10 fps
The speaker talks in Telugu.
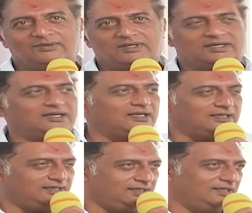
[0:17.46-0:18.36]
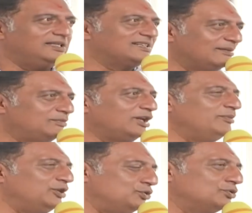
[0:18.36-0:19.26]
ఒక ఇన్ని దశాబ్దాలు
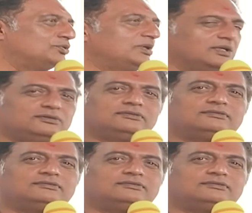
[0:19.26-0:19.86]
మీరు చూసుంటారు